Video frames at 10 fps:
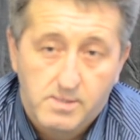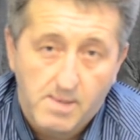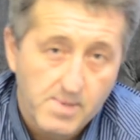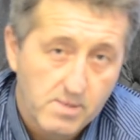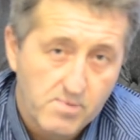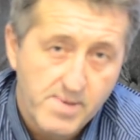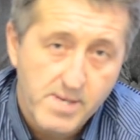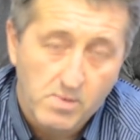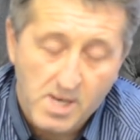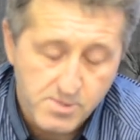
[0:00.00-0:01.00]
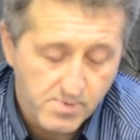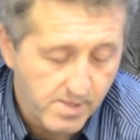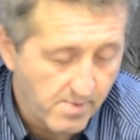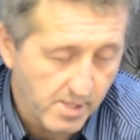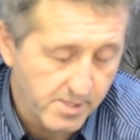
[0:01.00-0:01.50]
Nie będę wymieniał nazwy,
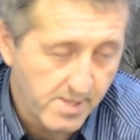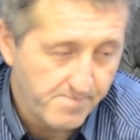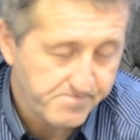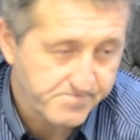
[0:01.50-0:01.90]
nieważne.